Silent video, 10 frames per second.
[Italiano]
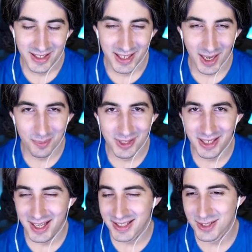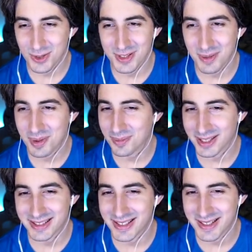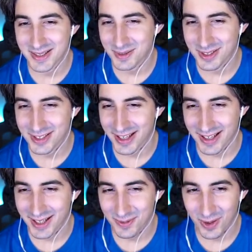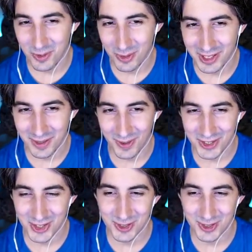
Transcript: I rabbit ragazzi sono sempre mattissimi, cioè fanno poi delle facce